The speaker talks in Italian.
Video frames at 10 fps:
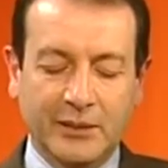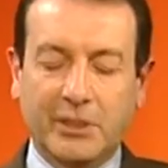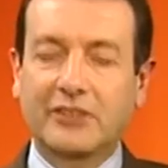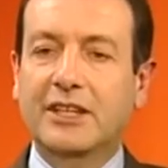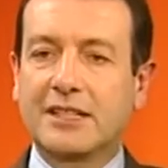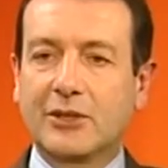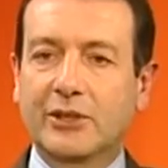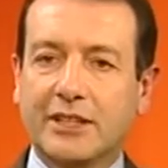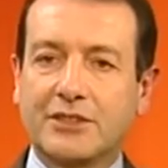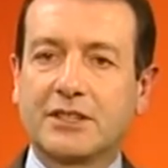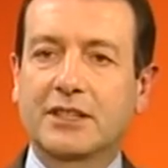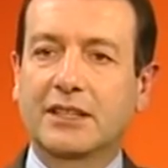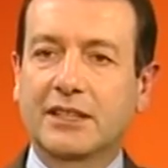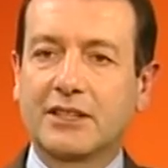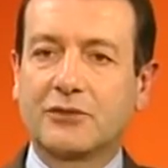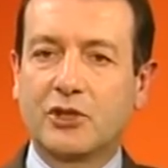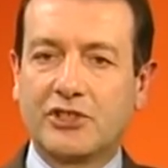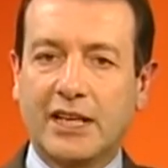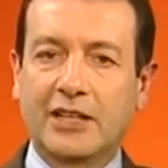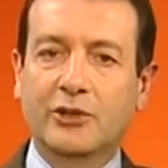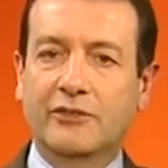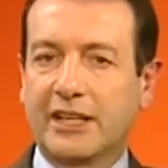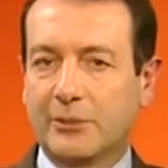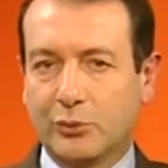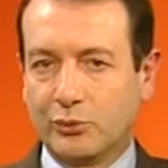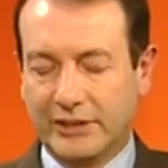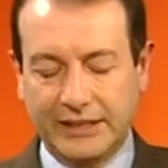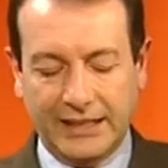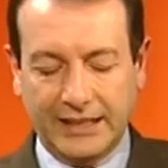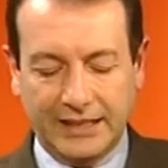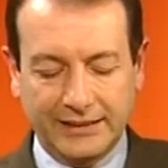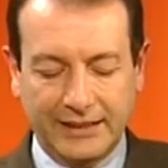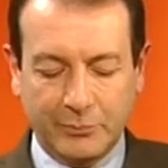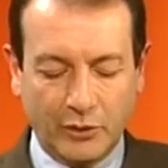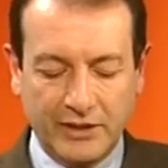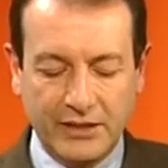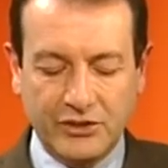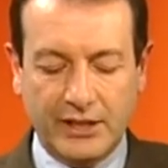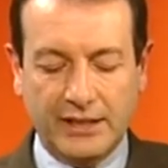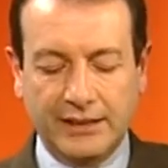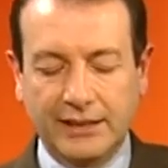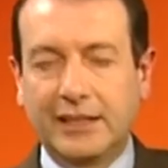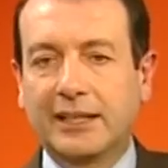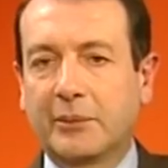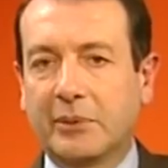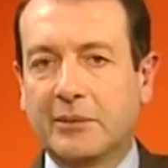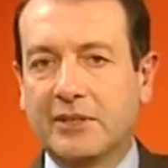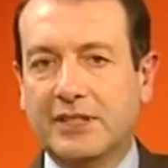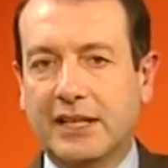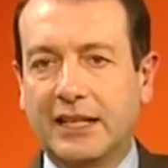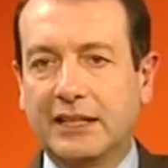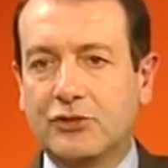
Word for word: preselezioni che si eh, svolgeranno in vari punti della, della, provincia. La prima sarà il